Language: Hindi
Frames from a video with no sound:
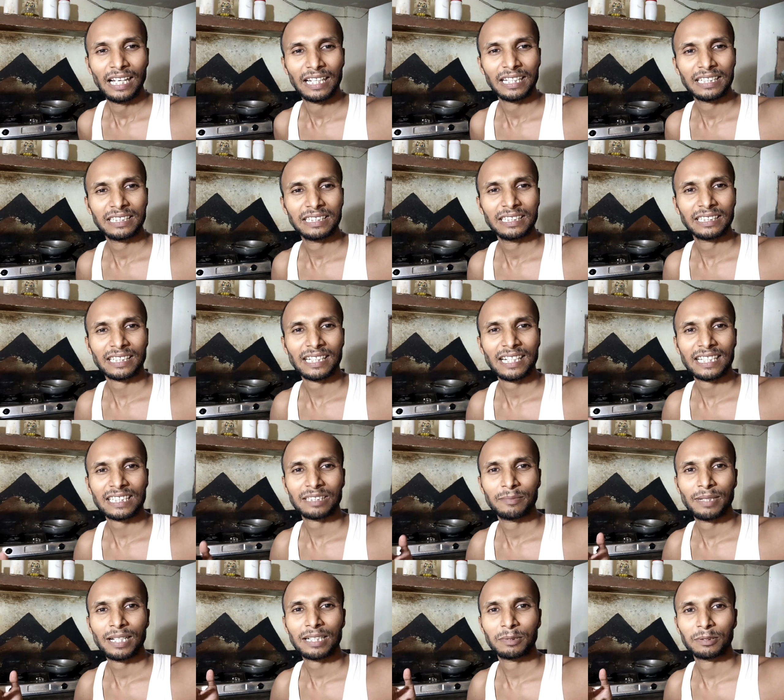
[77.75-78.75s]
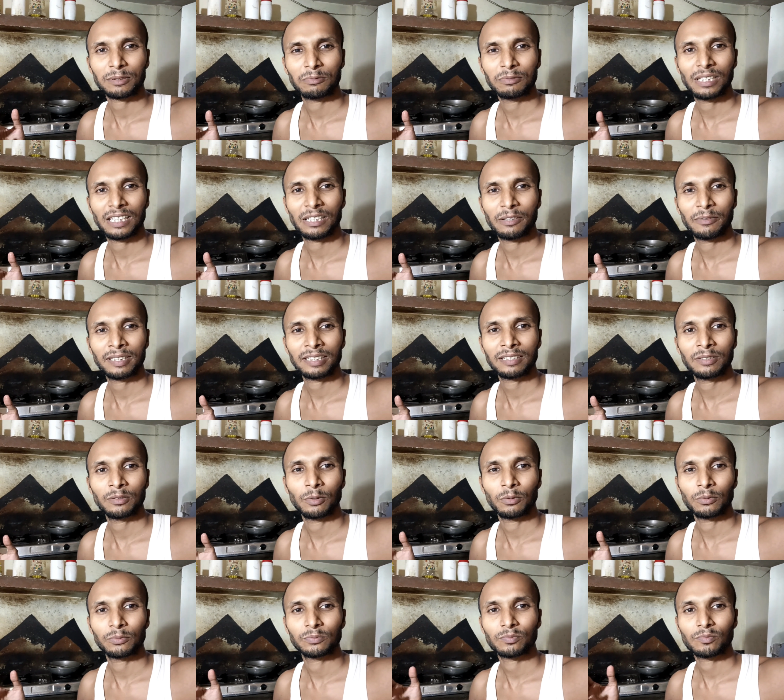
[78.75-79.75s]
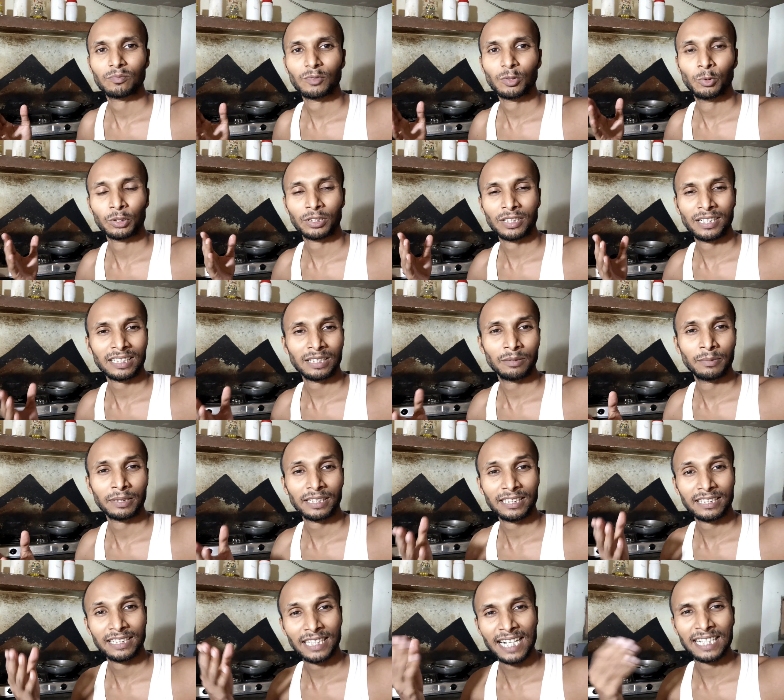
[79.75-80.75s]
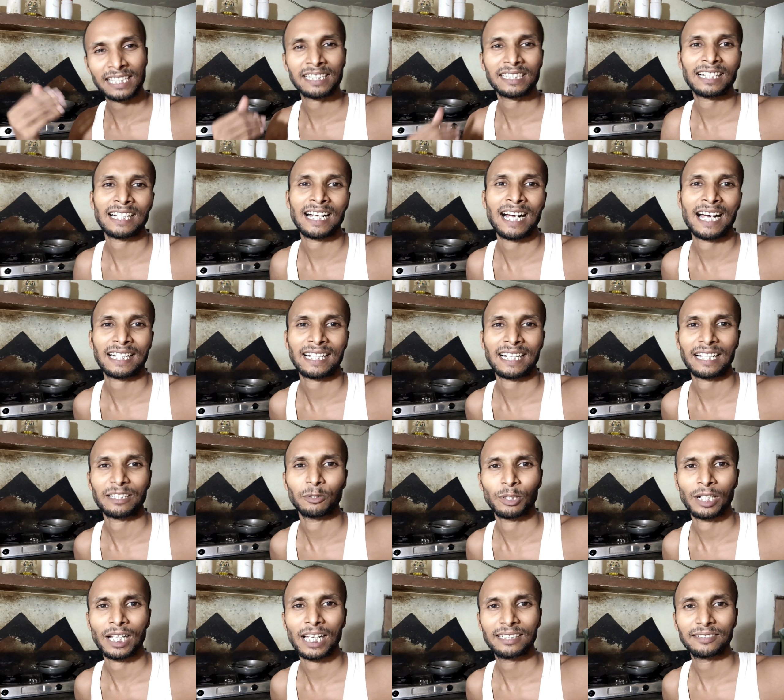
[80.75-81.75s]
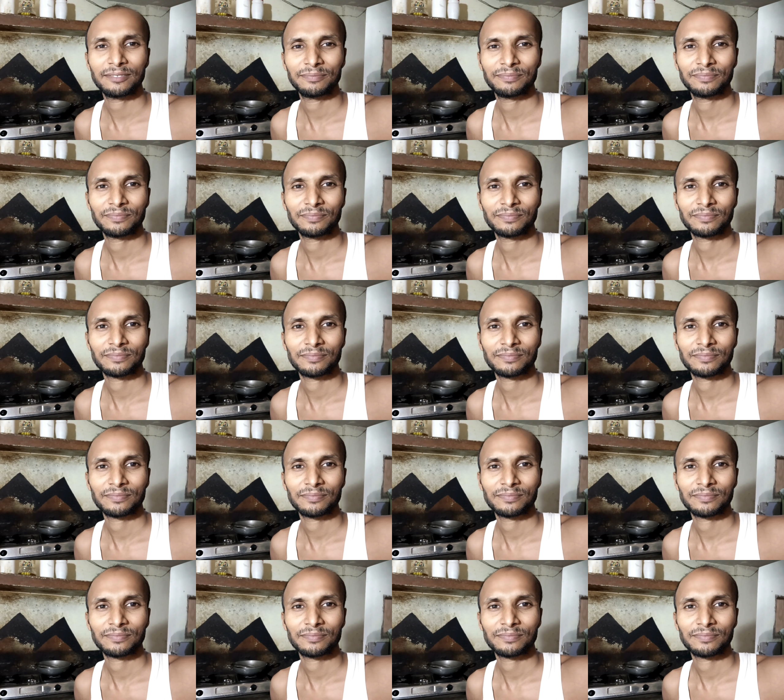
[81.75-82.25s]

अरे इतना सामान बतूला है कि उतना तो हमन का चार दिन का खाना नहीं होला